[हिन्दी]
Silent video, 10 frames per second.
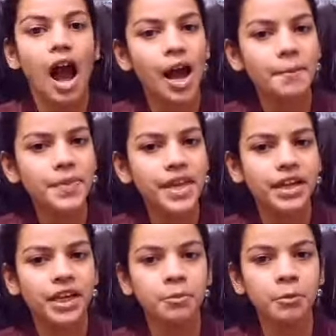आप
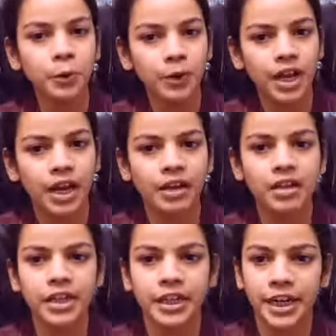देख रहे मुक्त
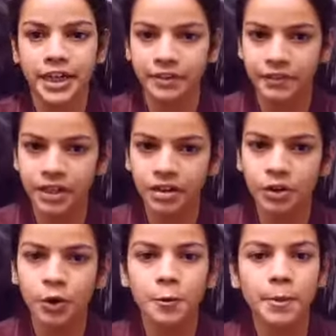नायक इंडिया टीवी
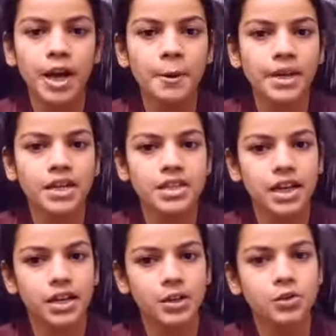कृपया हमारे
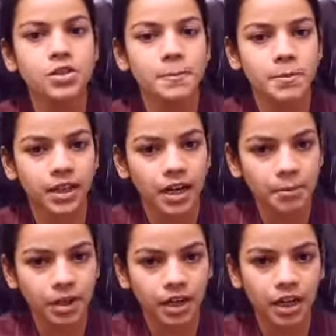चैनल को
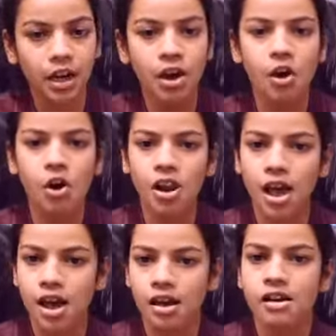सब्सक्राइब करें और
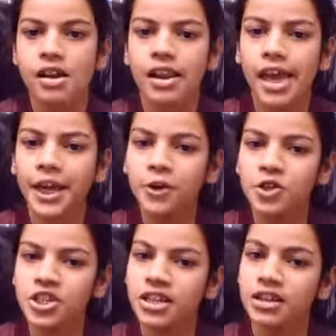हाँ लाइक
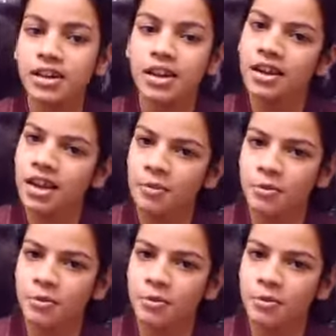और शेयर करना ना